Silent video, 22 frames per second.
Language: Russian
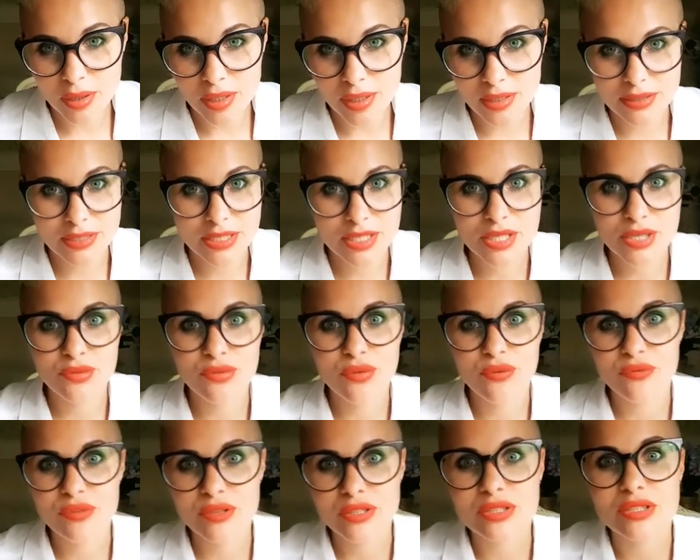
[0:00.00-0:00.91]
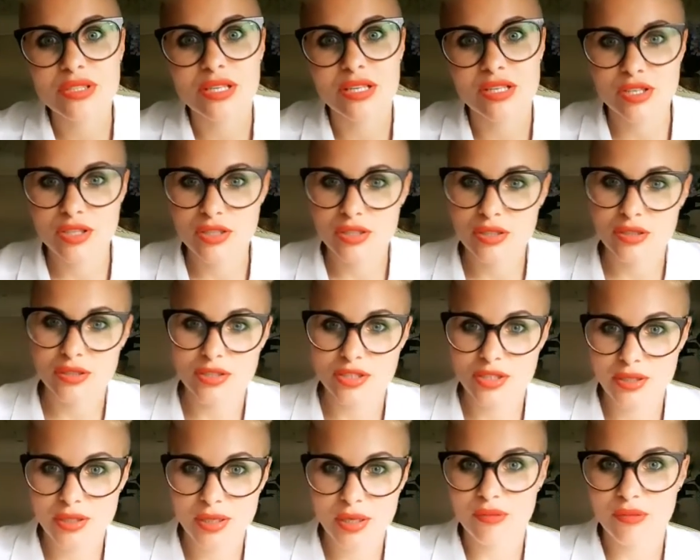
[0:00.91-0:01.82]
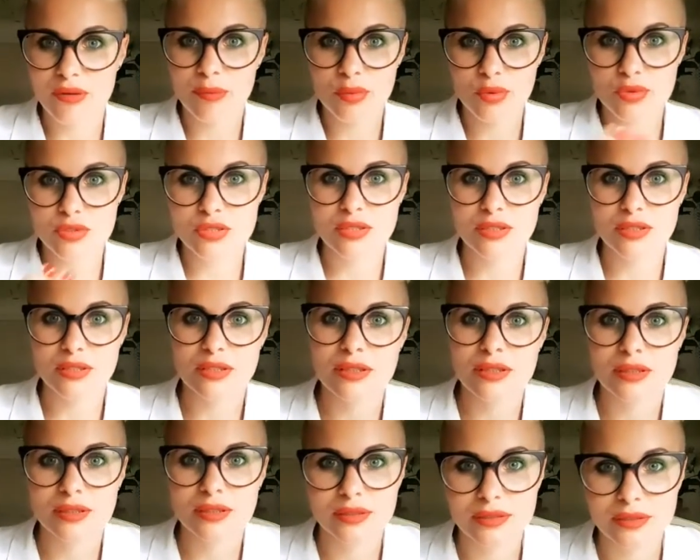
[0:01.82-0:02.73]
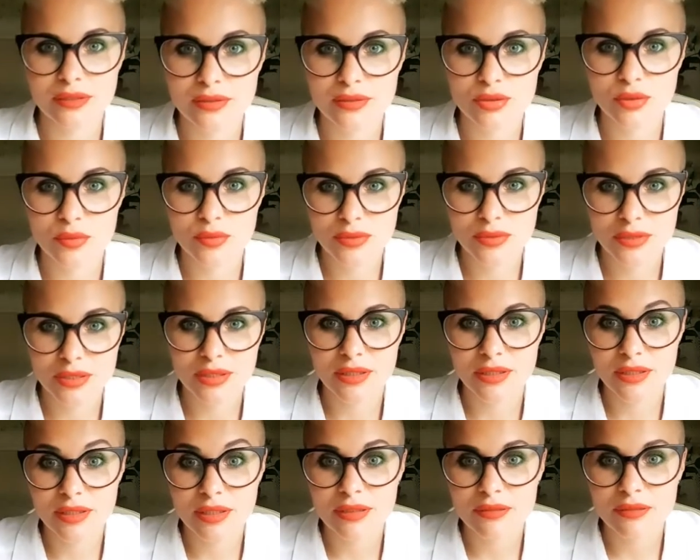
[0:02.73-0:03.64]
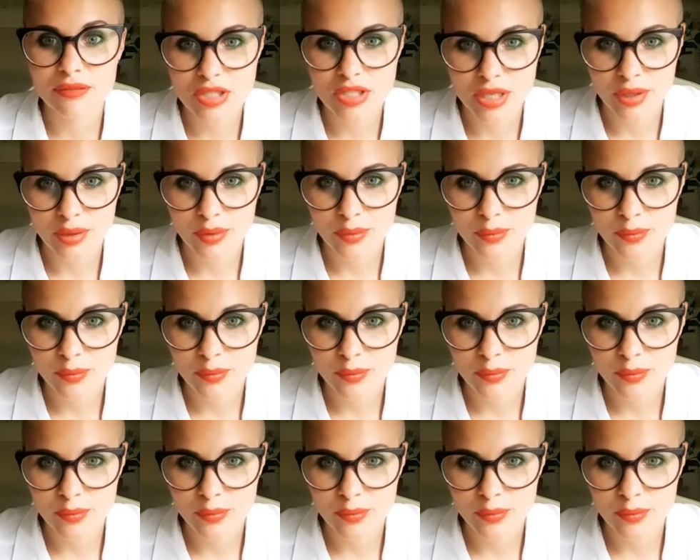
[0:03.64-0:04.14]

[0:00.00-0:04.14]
А зачем вам видеть? Я же читаю вопросы и их, э, собственно, на них отвечаю.